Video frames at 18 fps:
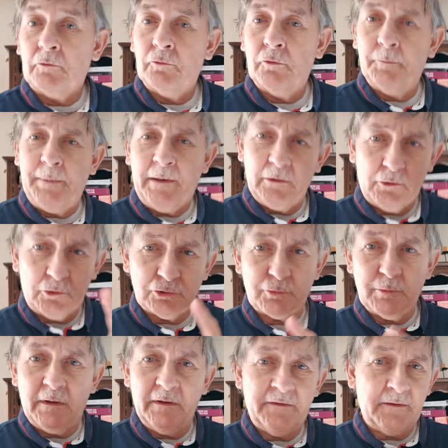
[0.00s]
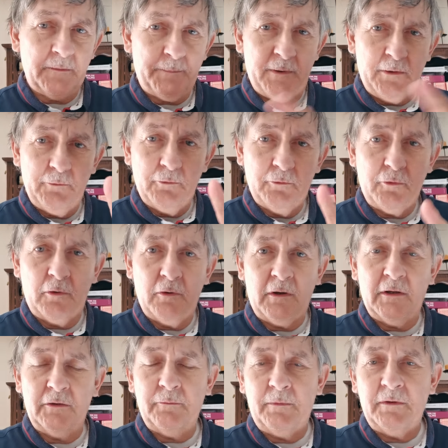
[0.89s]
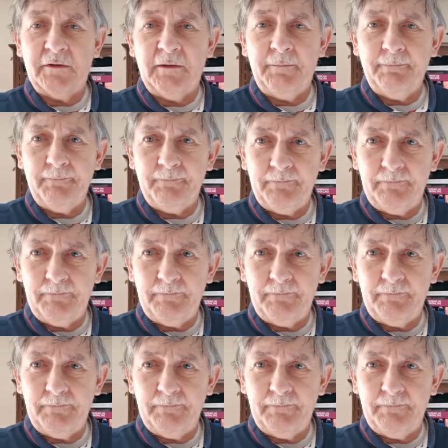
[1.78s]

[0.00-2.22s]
De par leur choix, c'est pas nous qu'on leur a demandé.